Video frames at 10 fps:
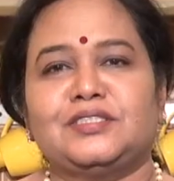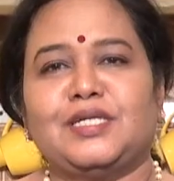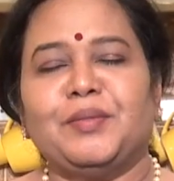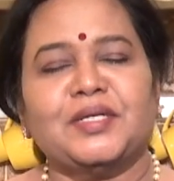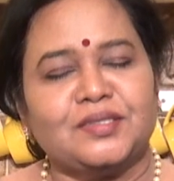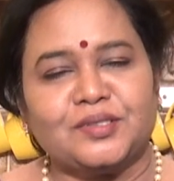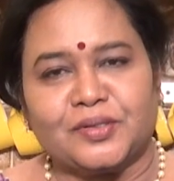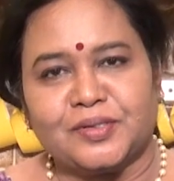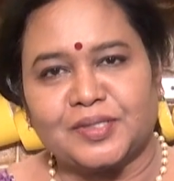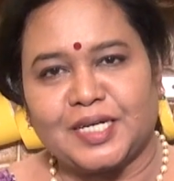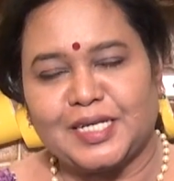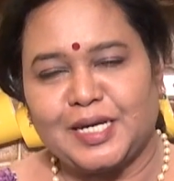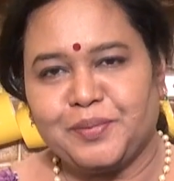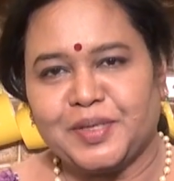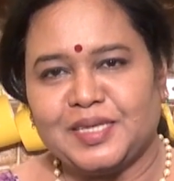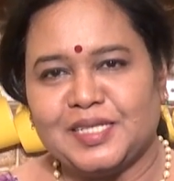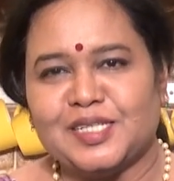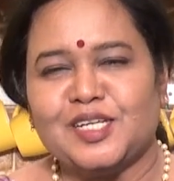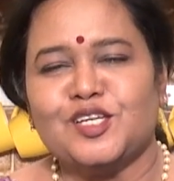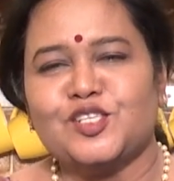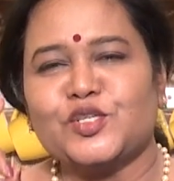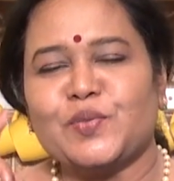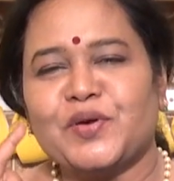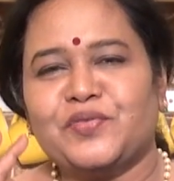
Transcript: టమాటో తొక్కు రెడీ అయిపోయింది సూపర్